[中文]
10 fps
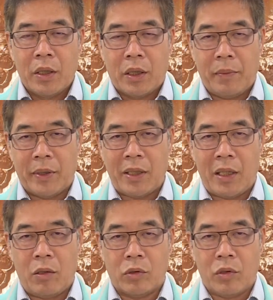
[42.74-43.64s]
特别在
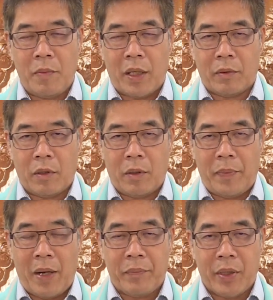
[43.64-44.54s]
龙舟码头的
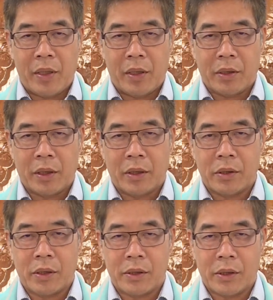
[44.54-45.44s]
旁边的这个
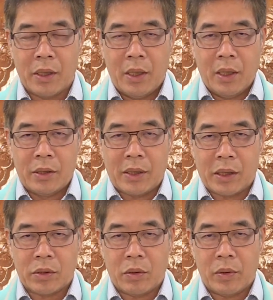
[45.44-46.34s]
这个
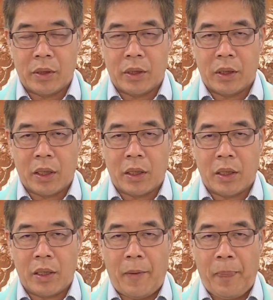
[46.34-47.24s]
长寿会的那
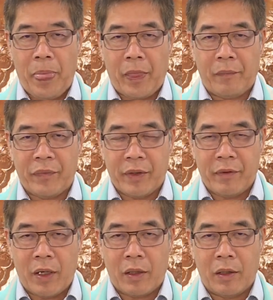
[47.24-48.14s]
个地
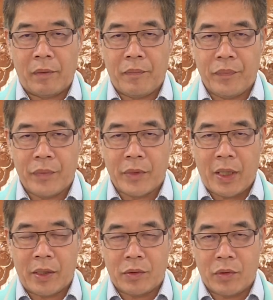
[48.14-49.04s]
方哈，
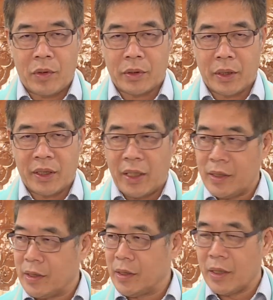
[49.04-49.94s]
来做这个
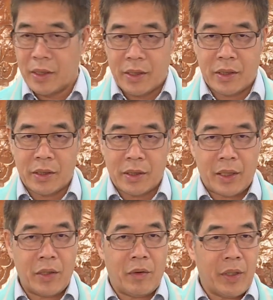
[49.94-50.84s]
点睛的仪式。在
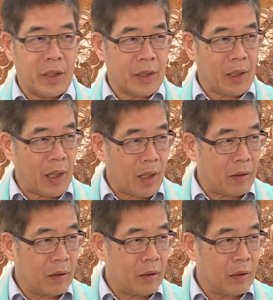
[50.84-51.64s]
六月一号。